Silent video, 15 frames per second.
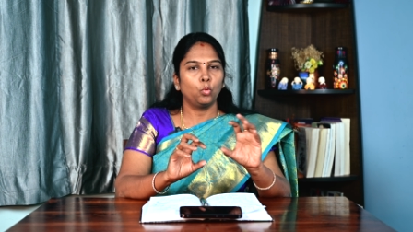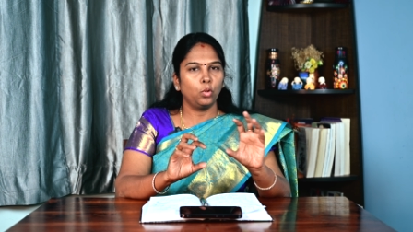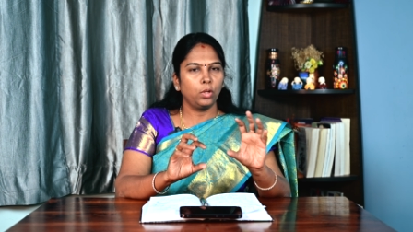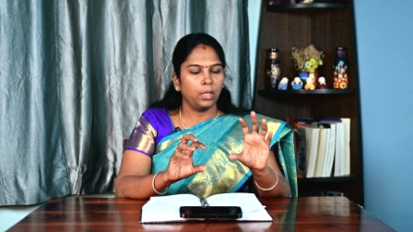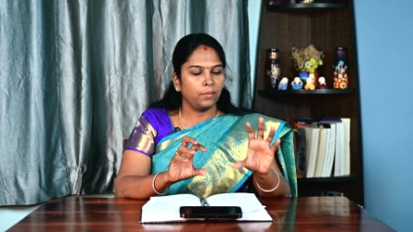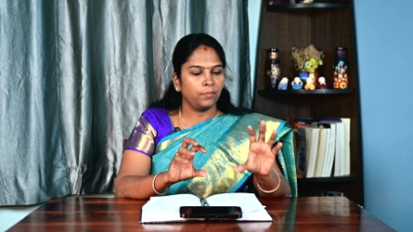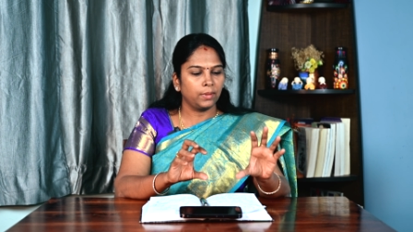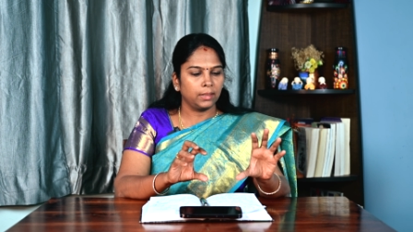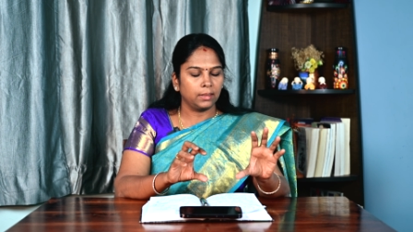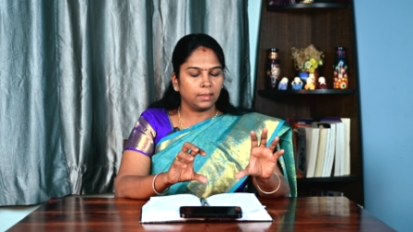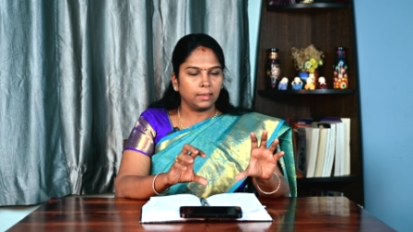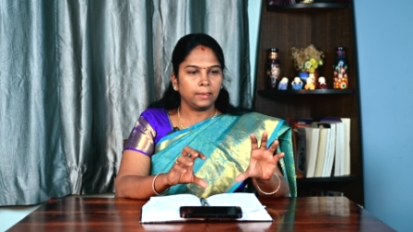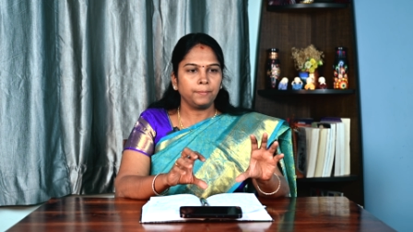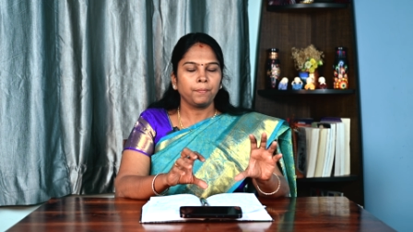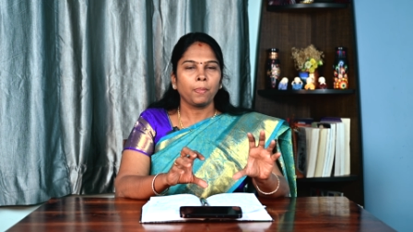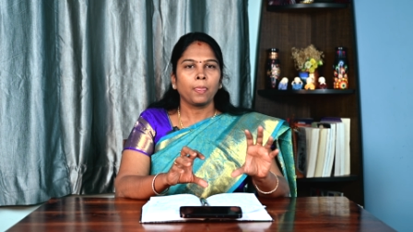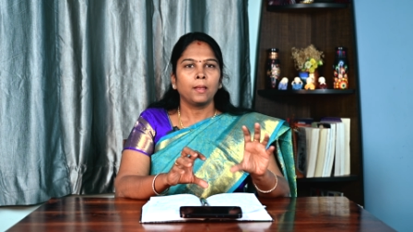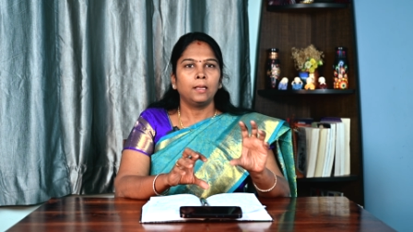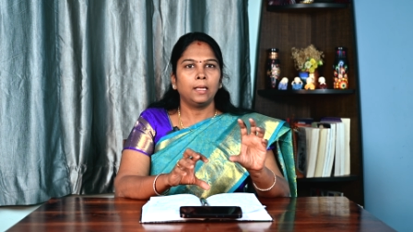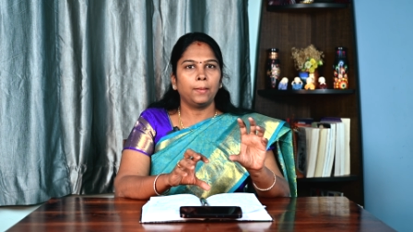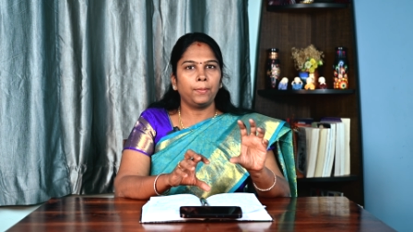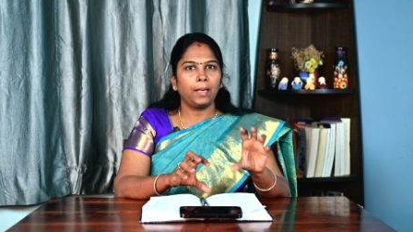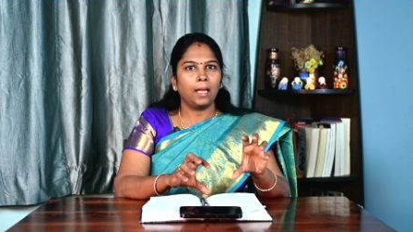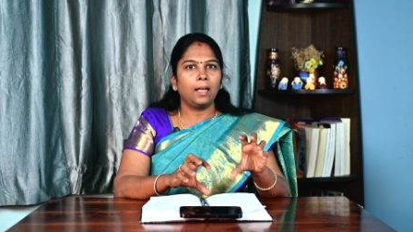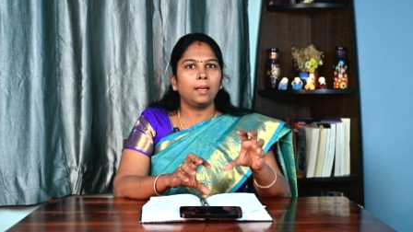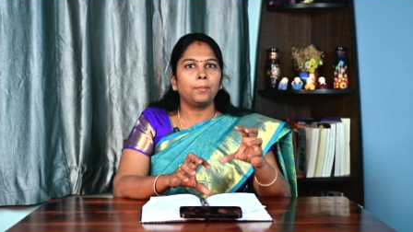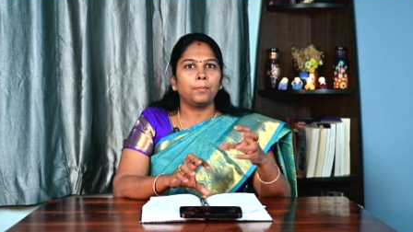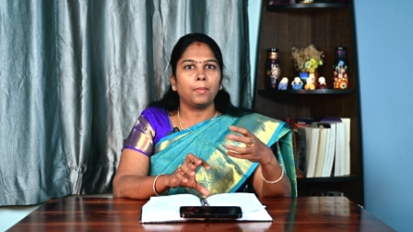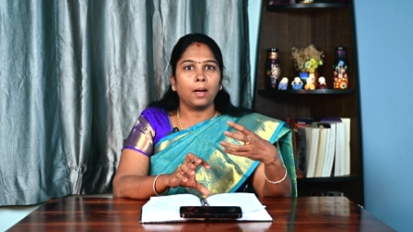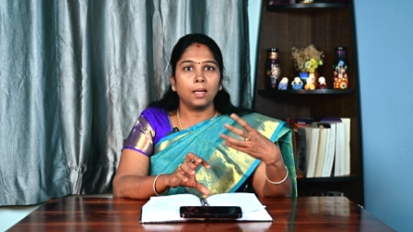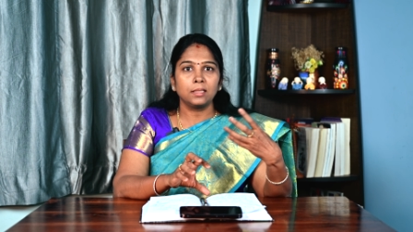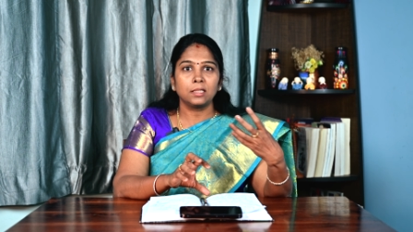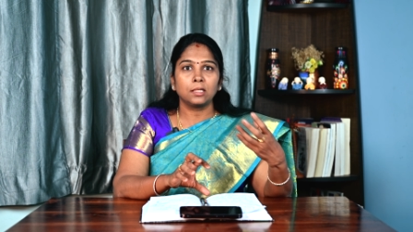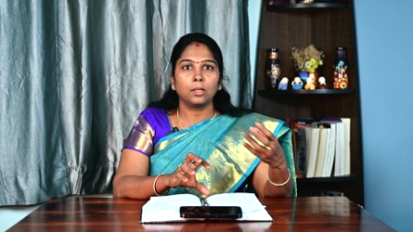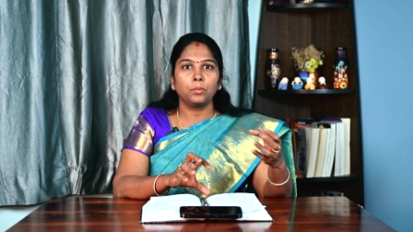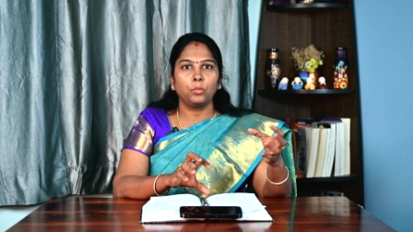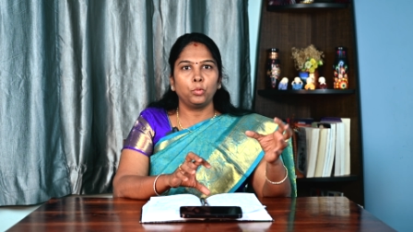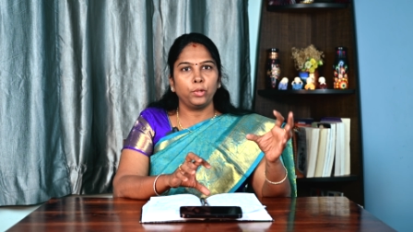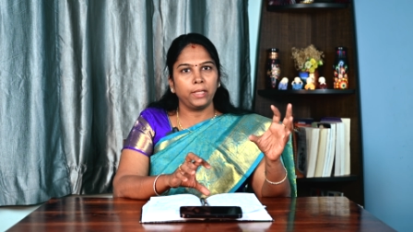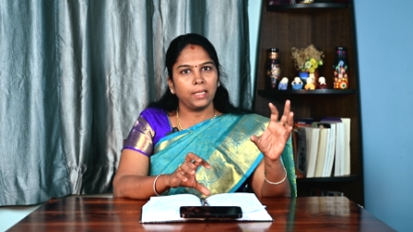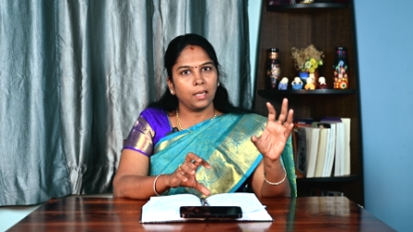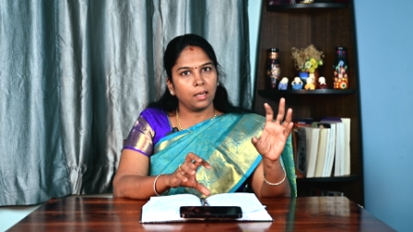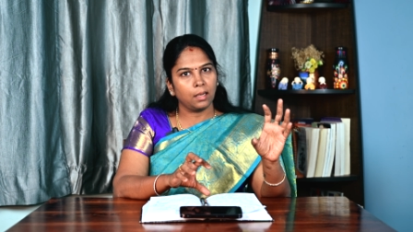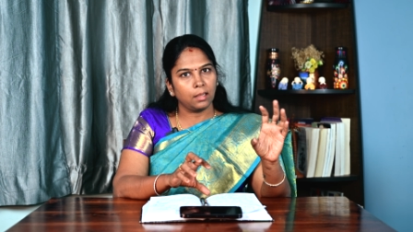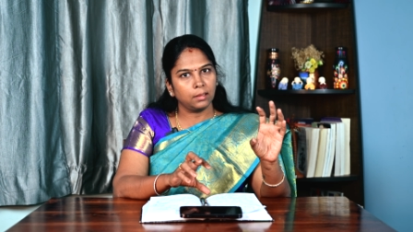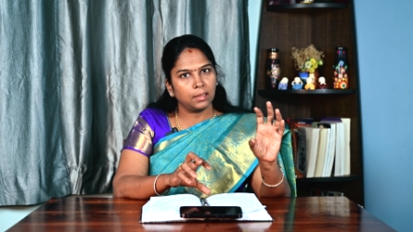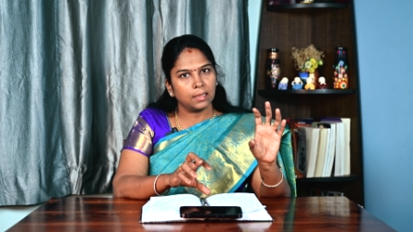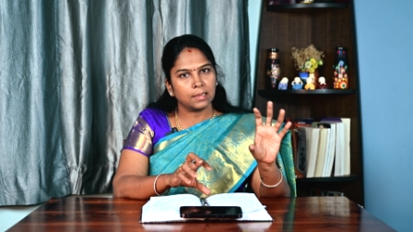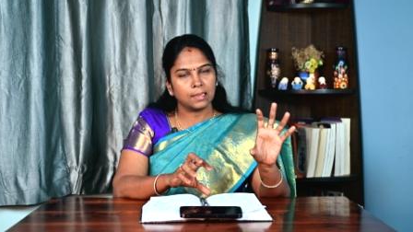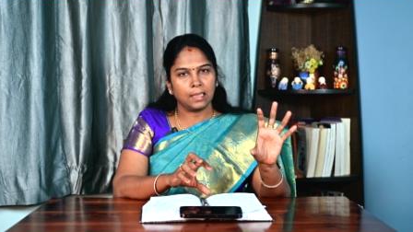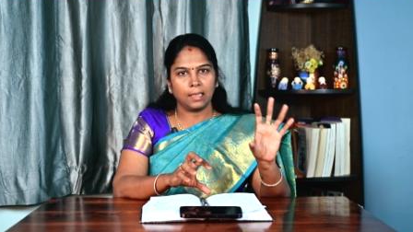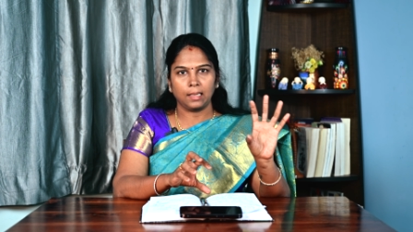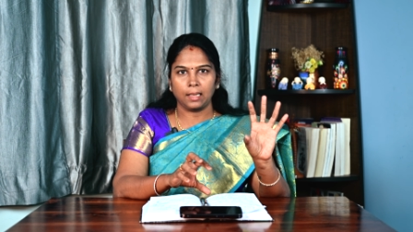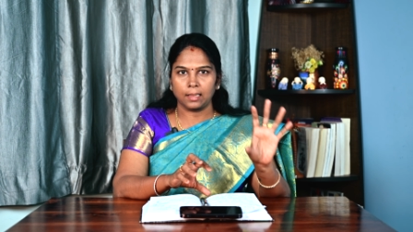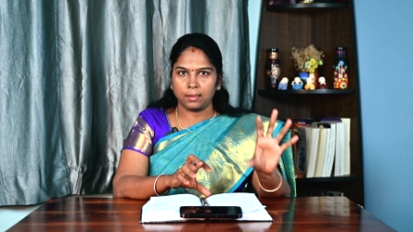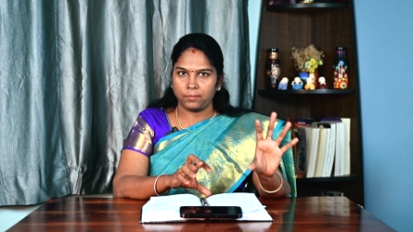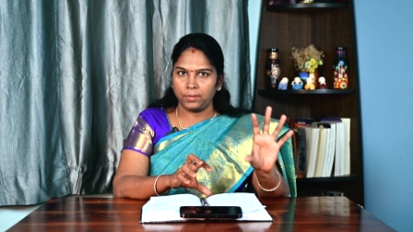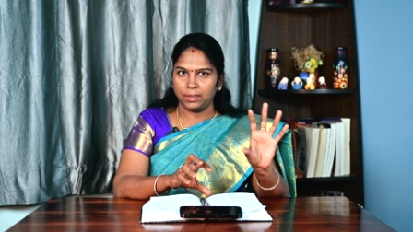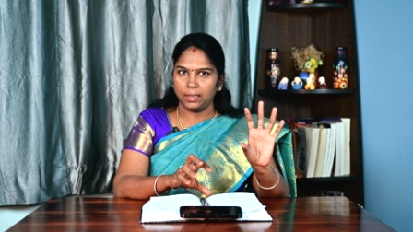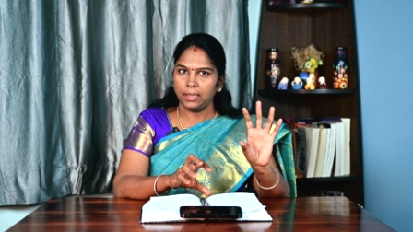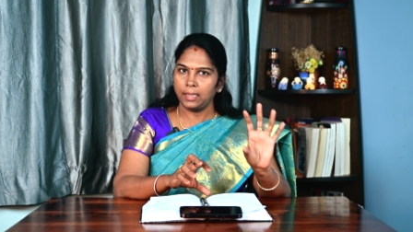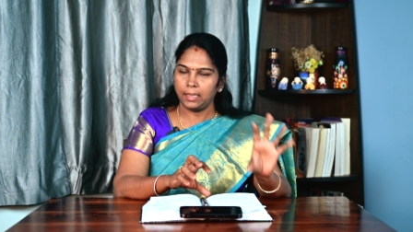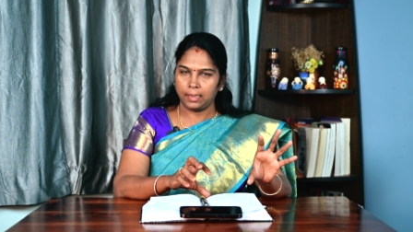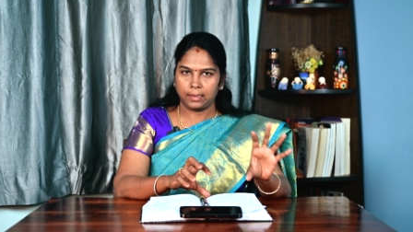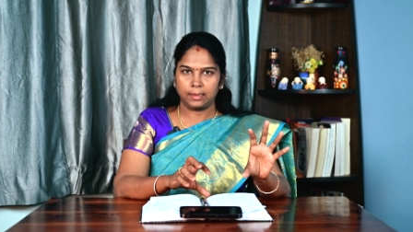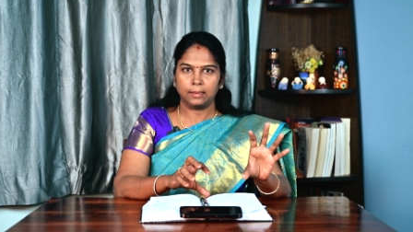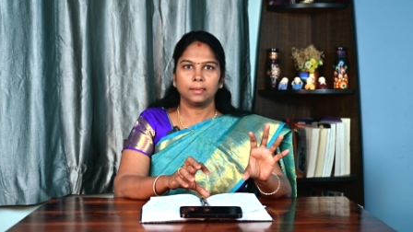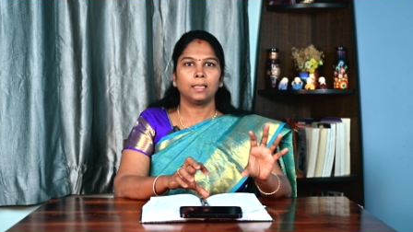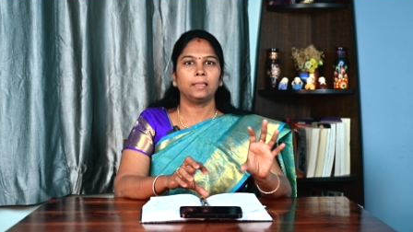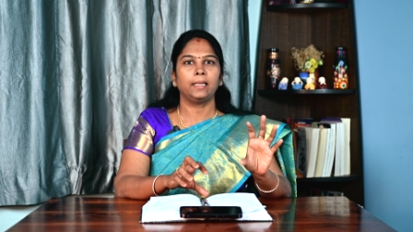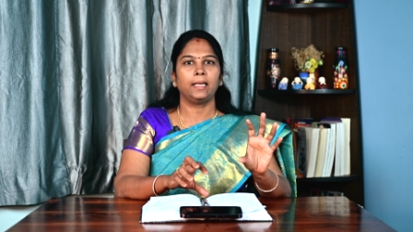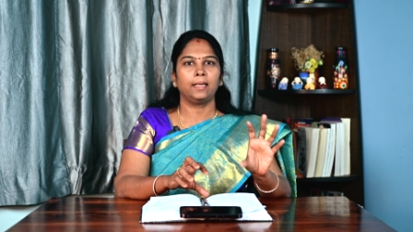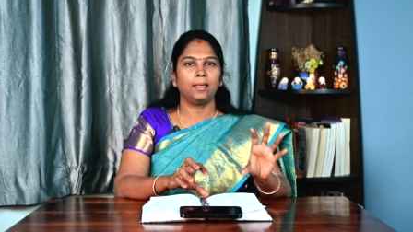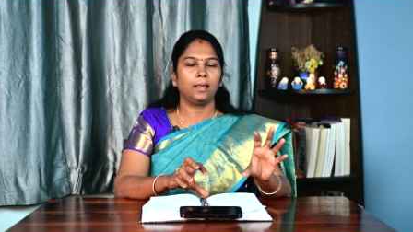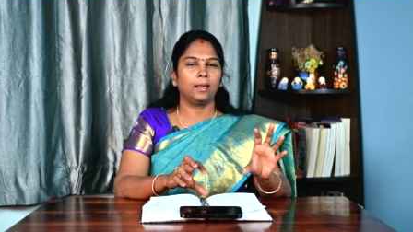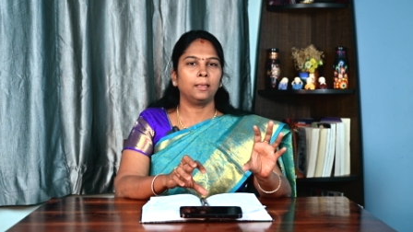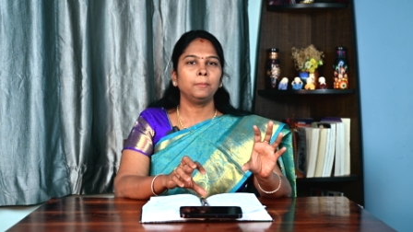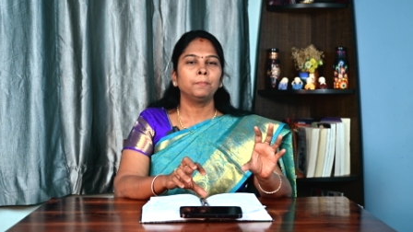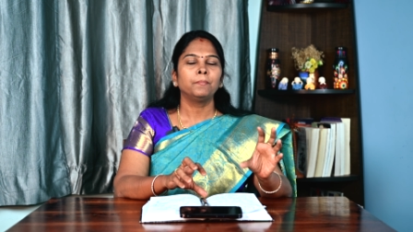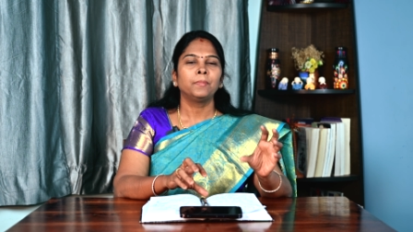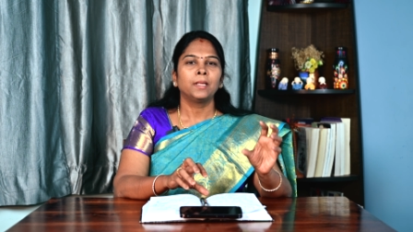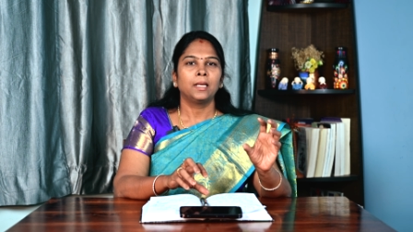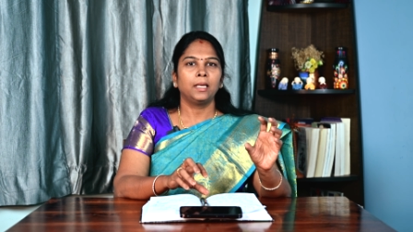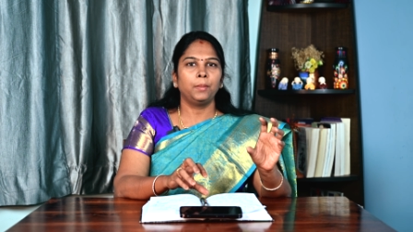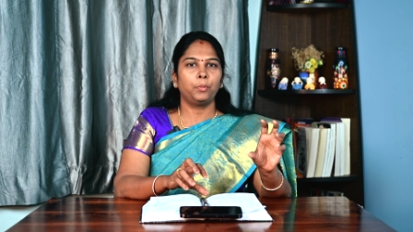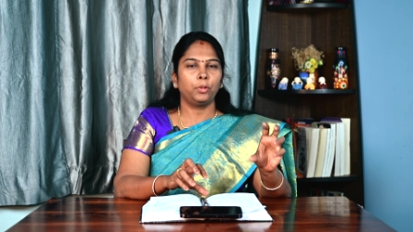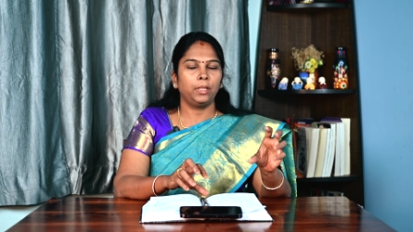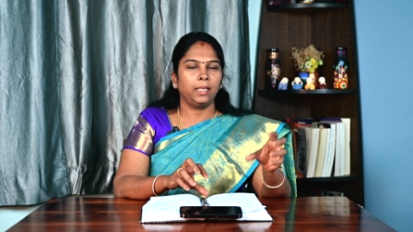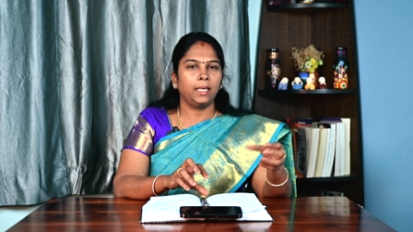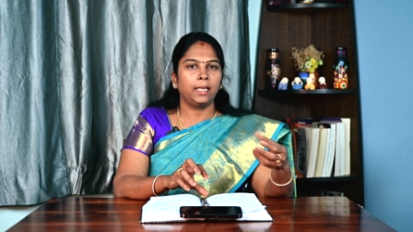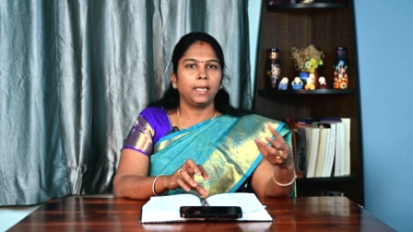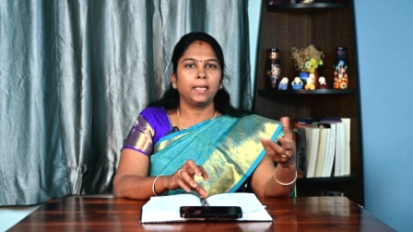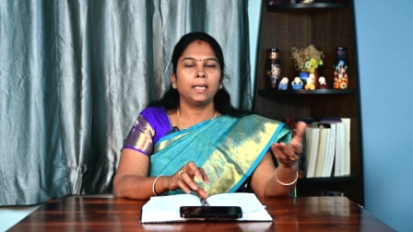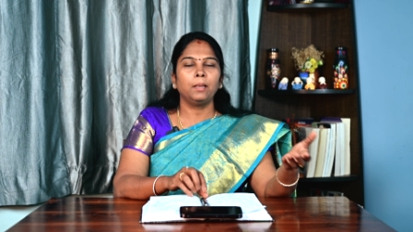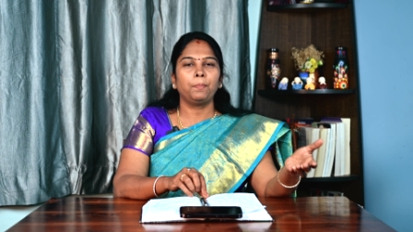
ஒன்று வந்து நம்மளால் மாற்ற முடியாத சில லக் வந்து இருக்குது அது என்னென்னா இப்போ நீங்கள் எங்கே